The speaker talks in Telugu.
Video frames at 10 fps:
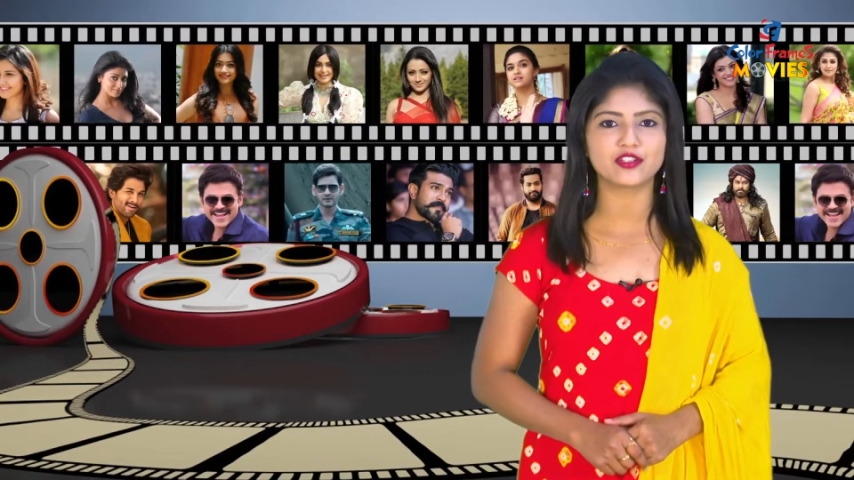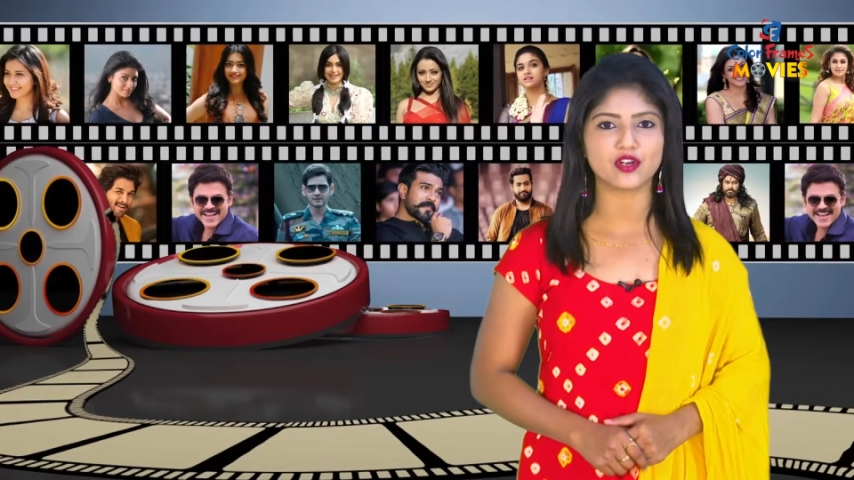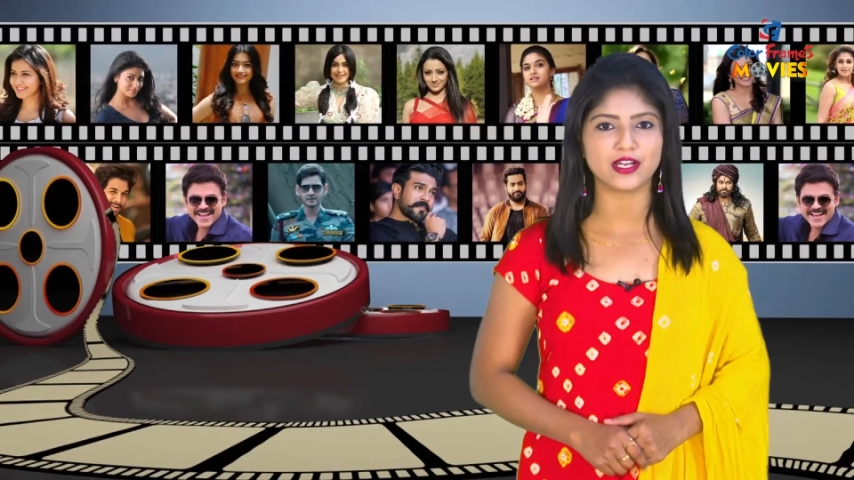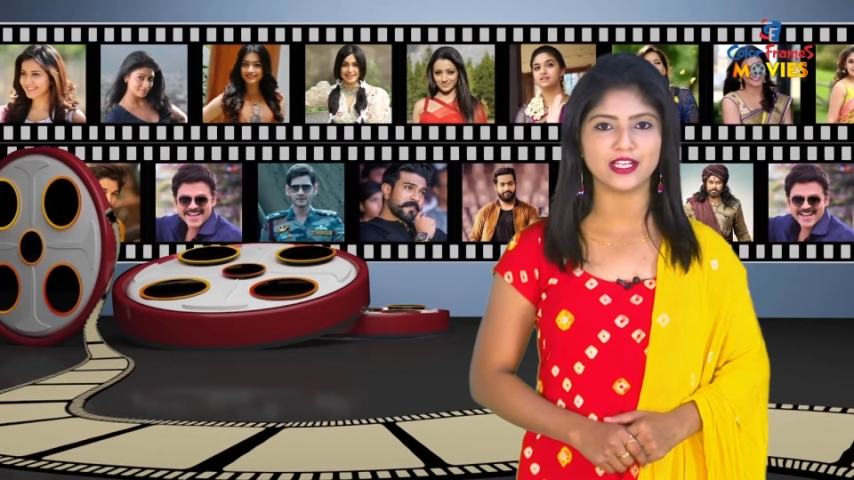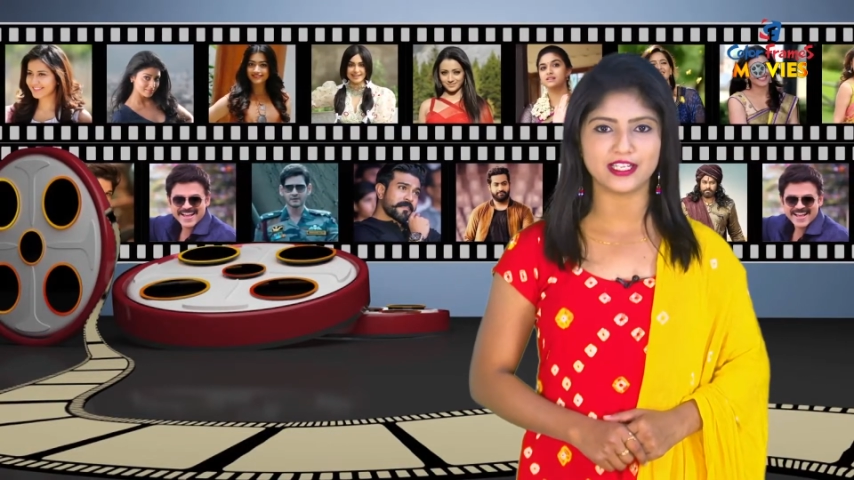
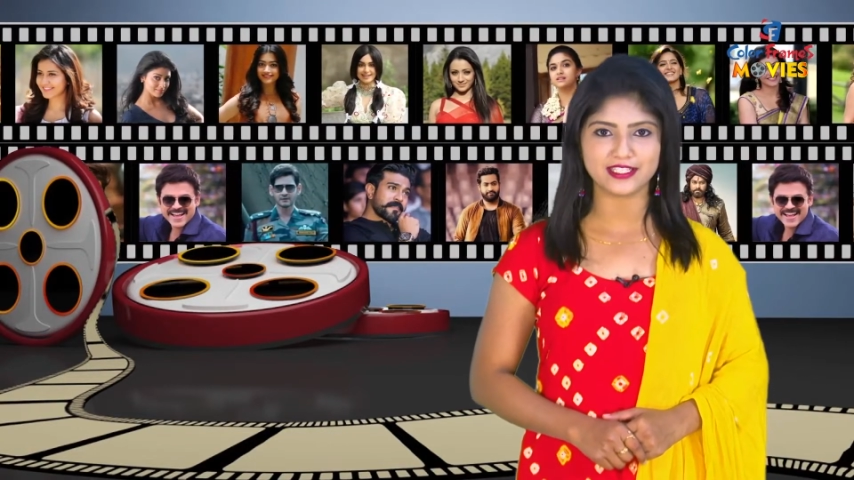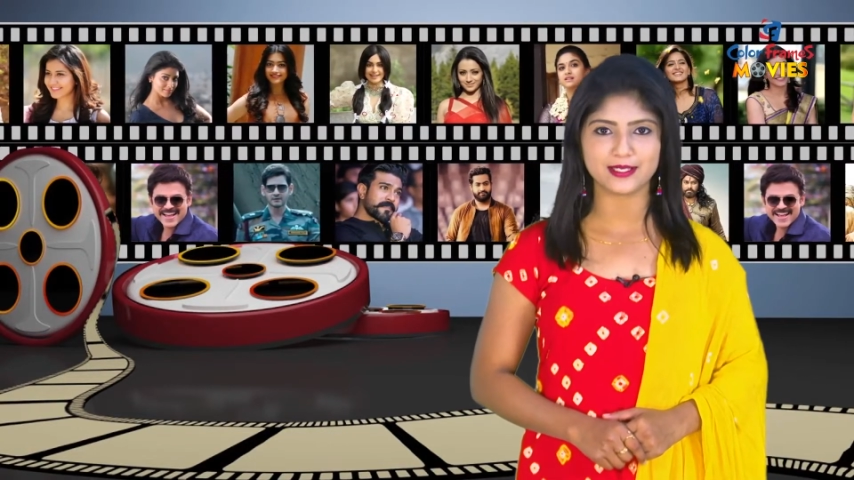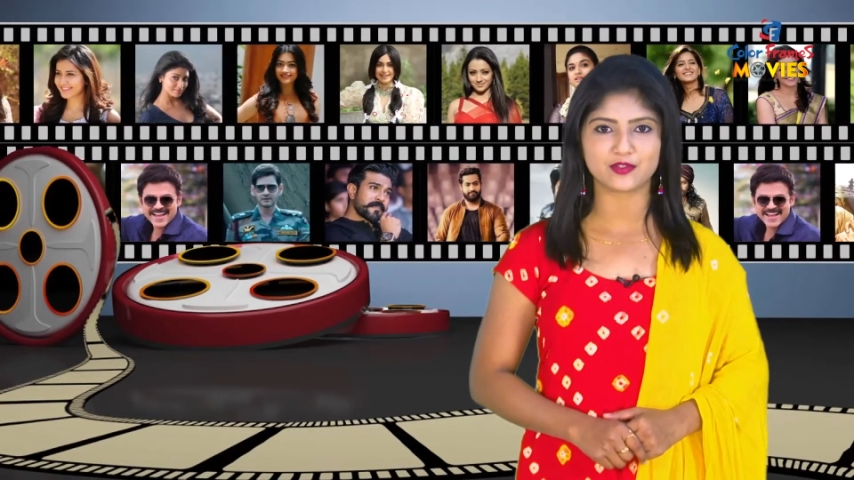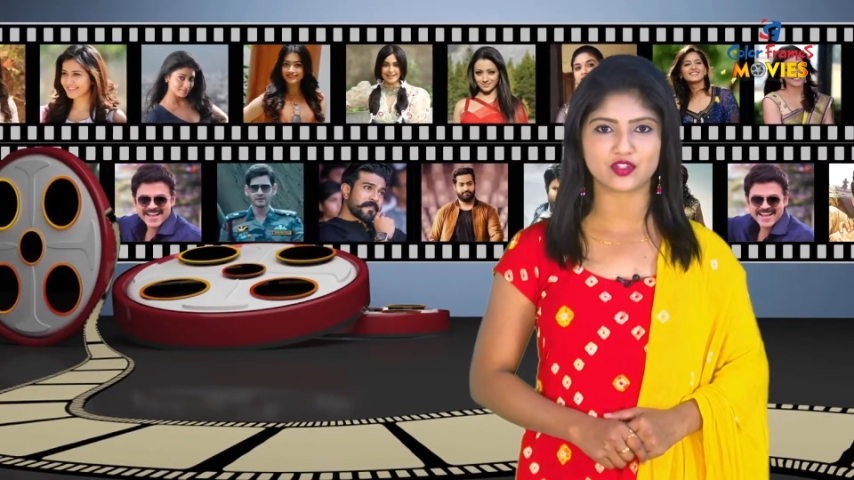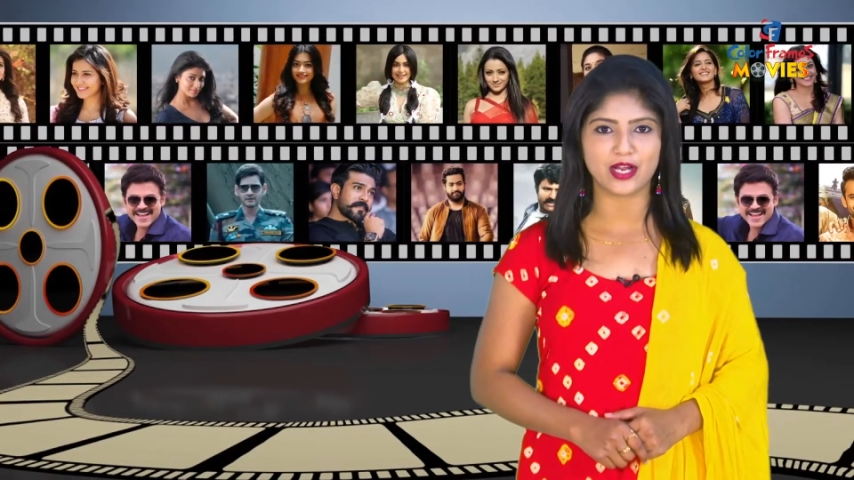ఛానల్ని
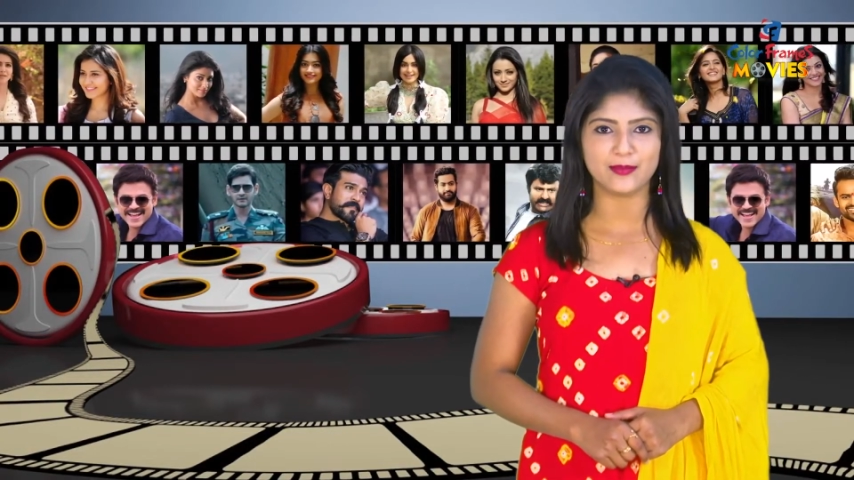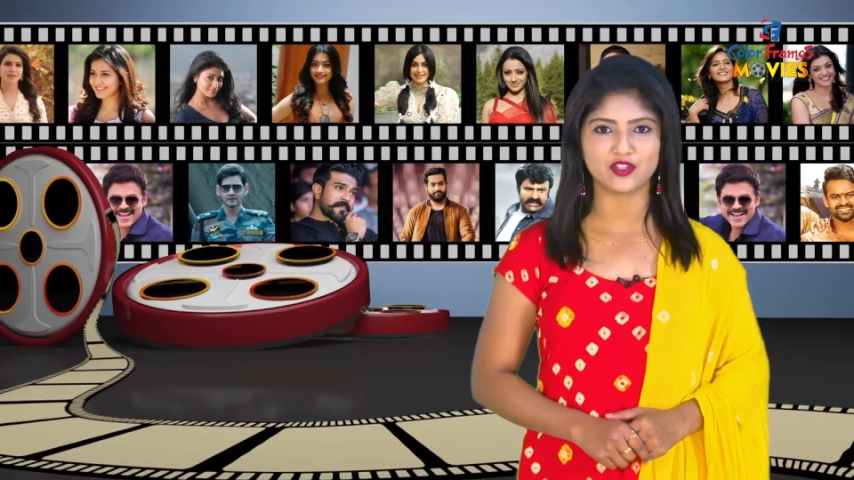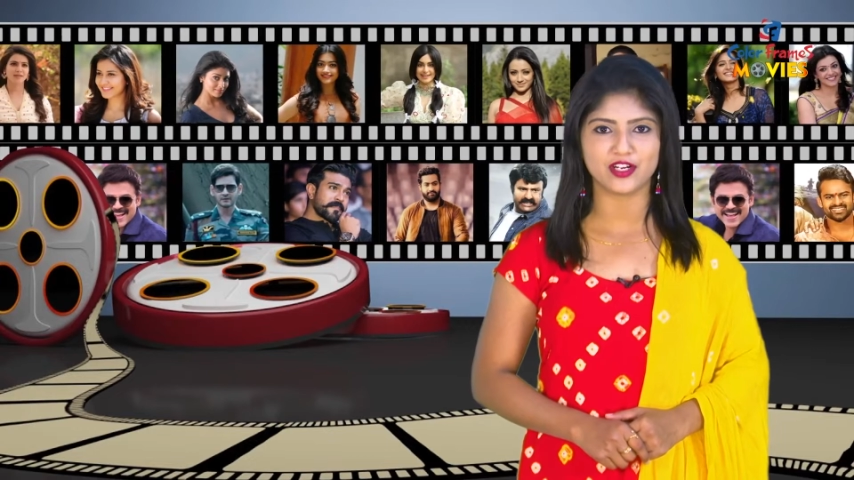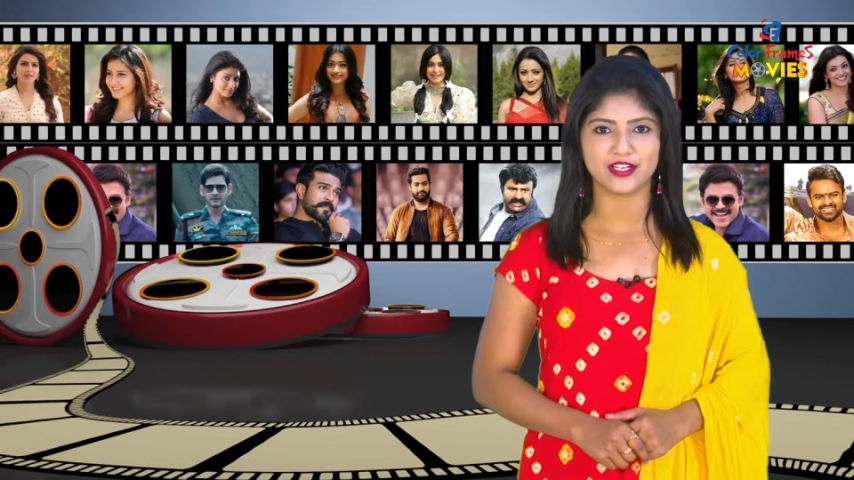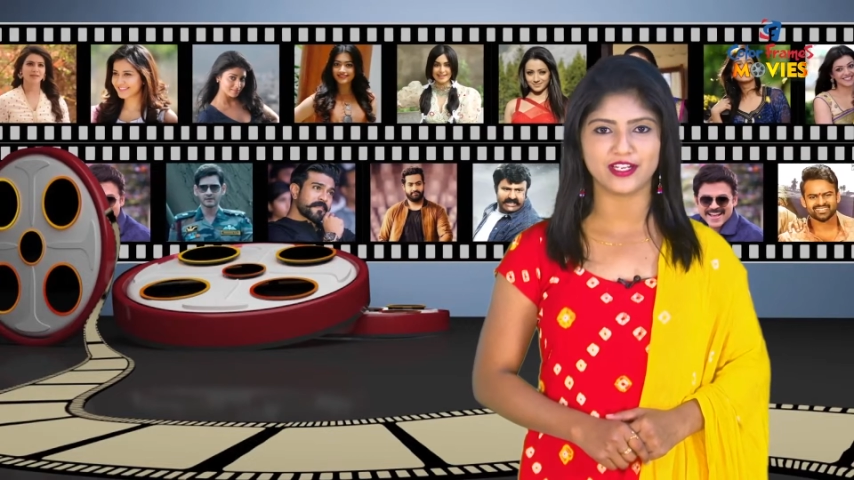సబ్స్క్రైబ్
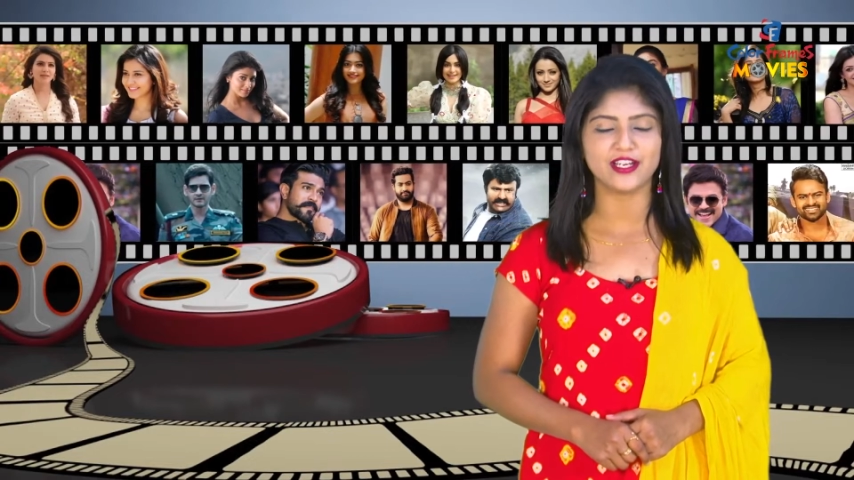చేయండి